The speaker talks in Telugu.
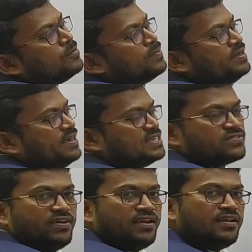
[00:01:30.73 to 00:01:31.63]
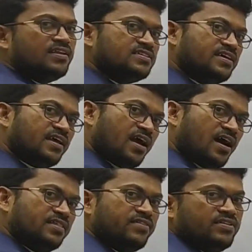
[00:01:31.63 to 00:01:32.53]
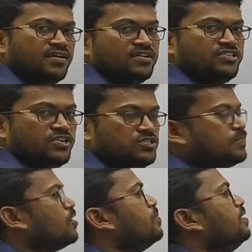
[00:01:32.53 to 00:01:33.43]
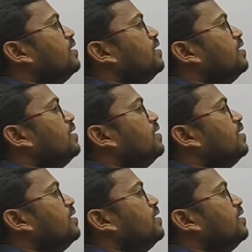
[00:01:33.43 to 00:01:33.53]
లోపు ఏ స్క్వేర్ అడిగినా సరే అదే విధంగా చేయొచ్చు ప్రాబ్లం